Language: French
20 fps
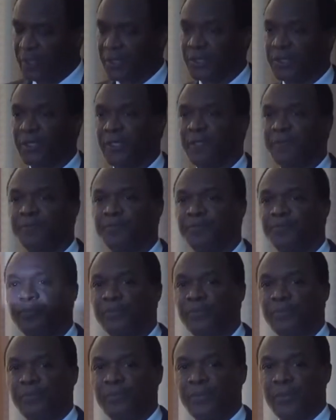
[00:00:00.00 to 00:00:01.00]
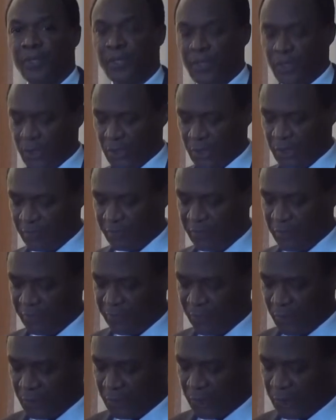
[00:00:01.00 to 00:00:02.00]
l'État chef des
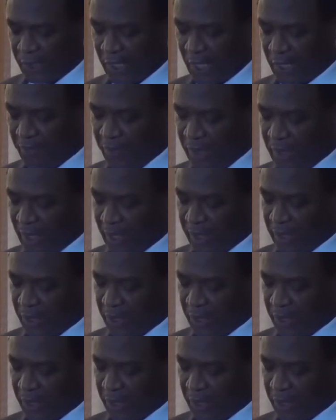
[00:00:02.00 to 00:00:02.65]
forces armées, a